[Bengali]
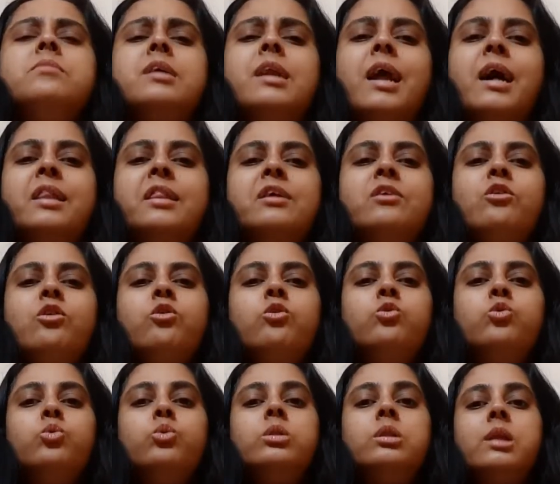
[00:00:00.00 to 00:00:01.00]
ক্লাসে
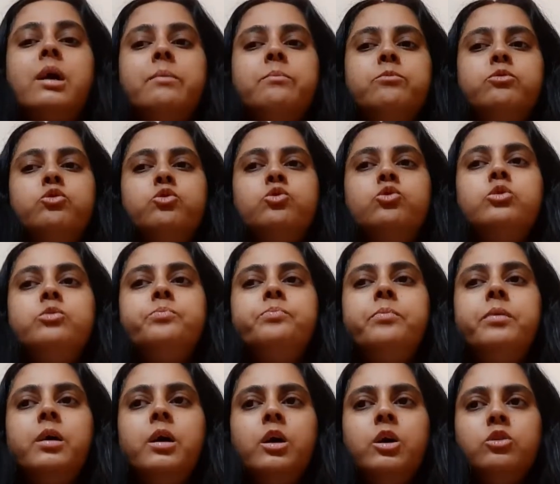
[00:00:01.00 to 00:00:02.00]
যখন উঠতাম শুধু
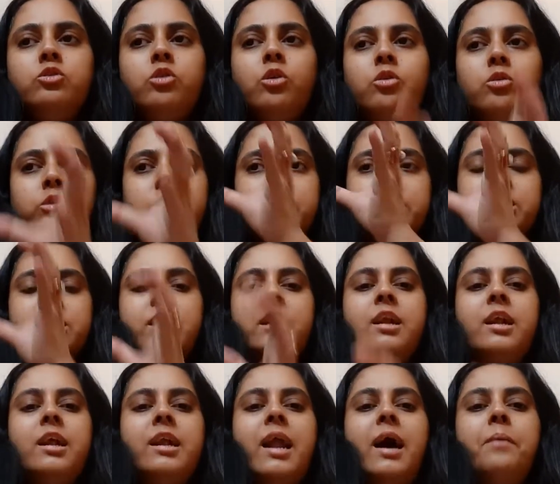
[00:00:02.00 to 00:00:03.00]
যখন
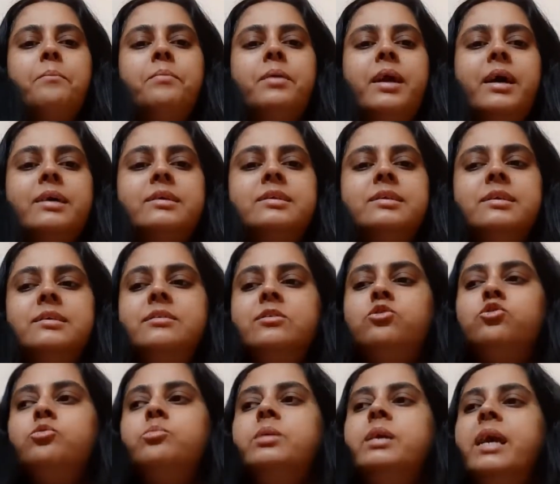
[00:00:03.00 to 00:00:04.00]
টিচাররা নাম ডাকছে যে
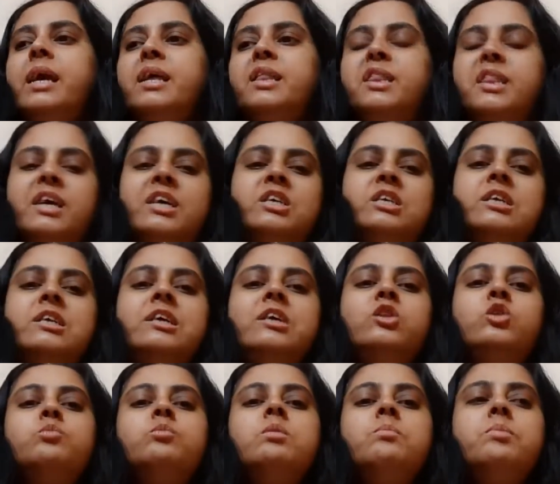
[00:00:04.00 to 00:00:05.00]
তুমি এ সেকশন
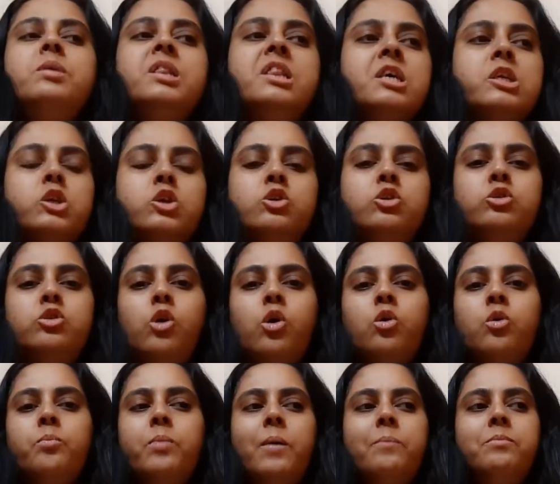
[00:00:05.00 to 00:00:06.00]
কি তুমি বি সেকশন
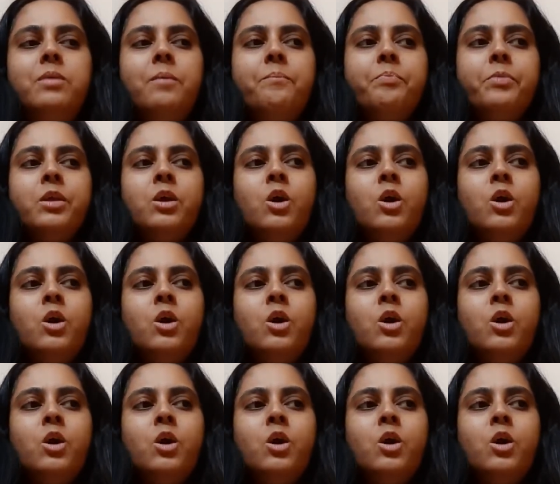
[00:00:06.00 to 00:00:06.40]
তখন ভাবতাম